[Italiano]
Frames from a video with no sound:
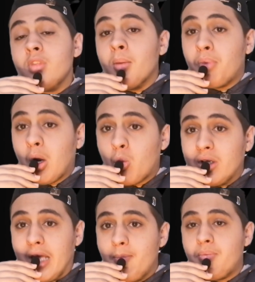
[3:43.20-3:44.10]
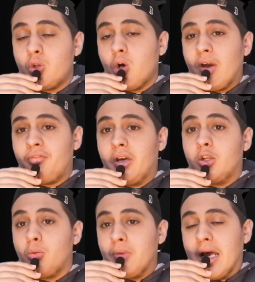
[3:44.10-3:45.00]
però a quei tempi dove la Ferrari
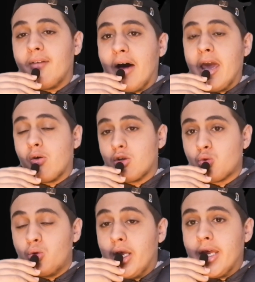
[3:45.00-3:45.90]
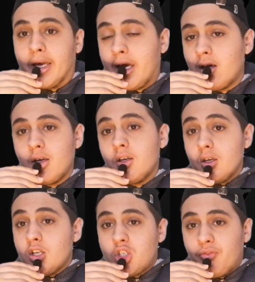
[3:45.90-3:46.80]
dominava era una scuderia che
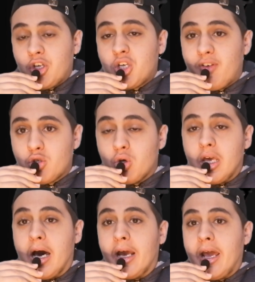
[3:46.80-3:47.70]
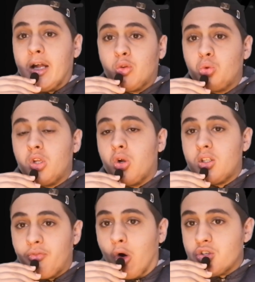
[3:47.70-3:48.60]
ci faceva sognare a tutti noi
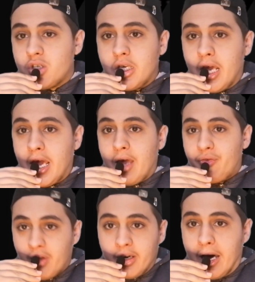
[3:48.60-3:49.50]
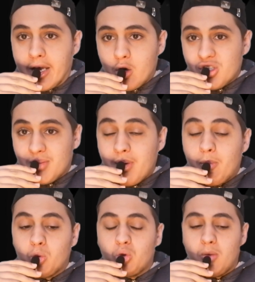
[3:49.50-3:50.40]
tifosi e Ferrari, lo
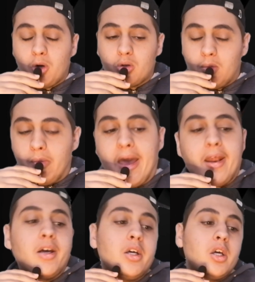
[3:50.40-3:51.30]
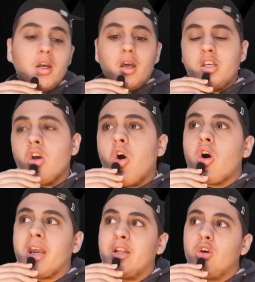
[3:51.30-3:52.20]
sappiamo tutti molto bene. Io
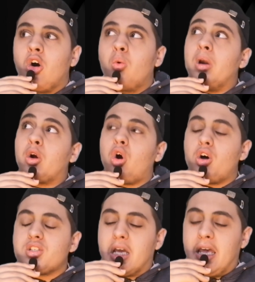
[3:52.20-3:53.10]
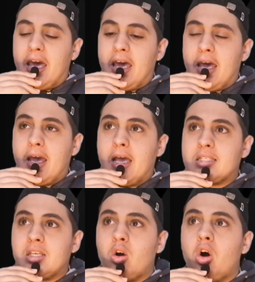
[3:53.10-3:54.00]
credo una cosa che
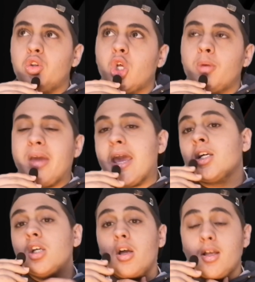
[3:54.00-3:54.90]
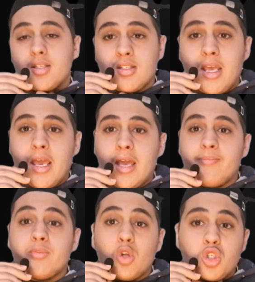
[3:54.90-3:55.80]
secondo me se
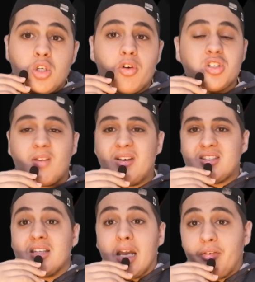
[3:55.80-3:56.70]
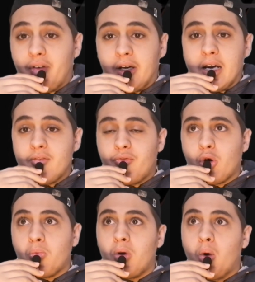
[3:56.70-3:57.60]
non ci fosse mai stata la Ferrari in
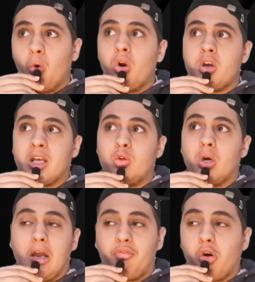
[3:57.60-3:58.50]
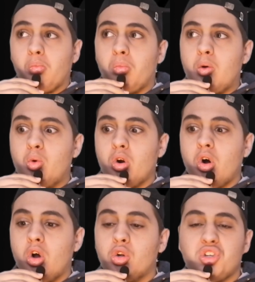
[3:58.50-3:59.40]
Formula 1, io credo che la Formula
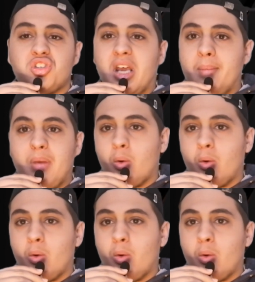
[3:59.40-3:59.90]
1 non sarebbe